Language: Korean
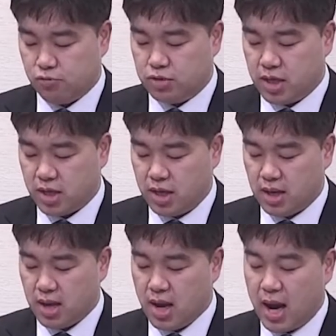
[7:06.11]

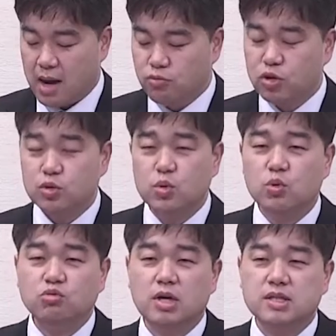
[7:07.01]
우리에게 아무것도
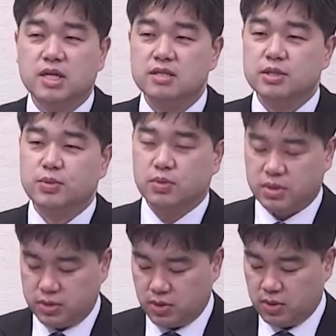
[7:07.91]
요구하지 않으시고
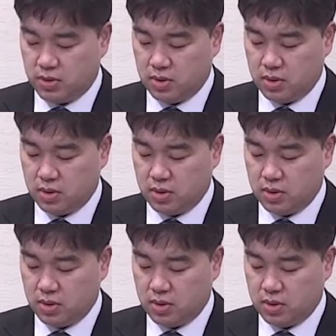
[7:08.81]
그저